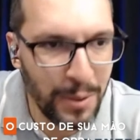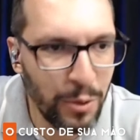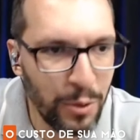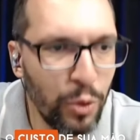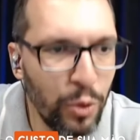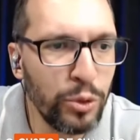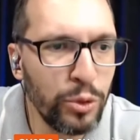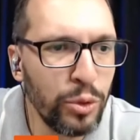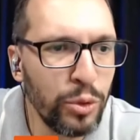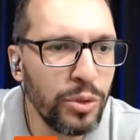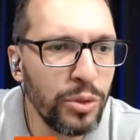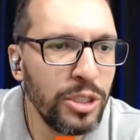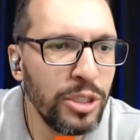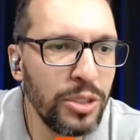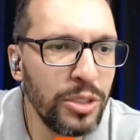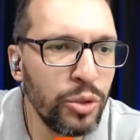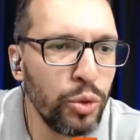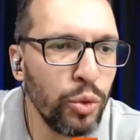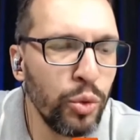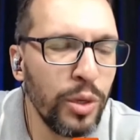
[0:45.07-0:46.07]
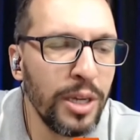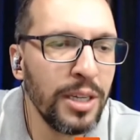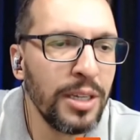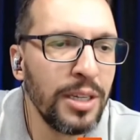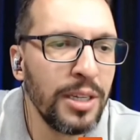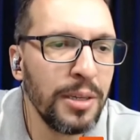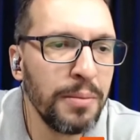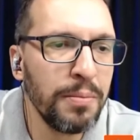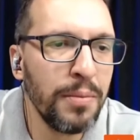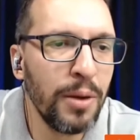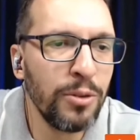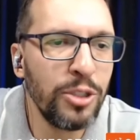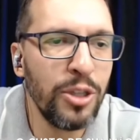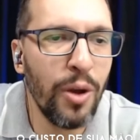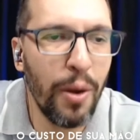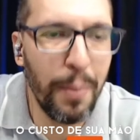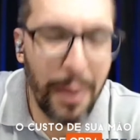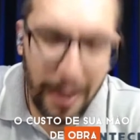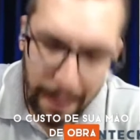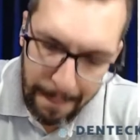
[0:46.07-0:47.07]
Custo de sua mão de
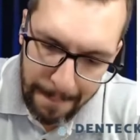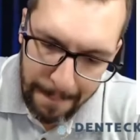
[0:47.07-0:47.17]
obra.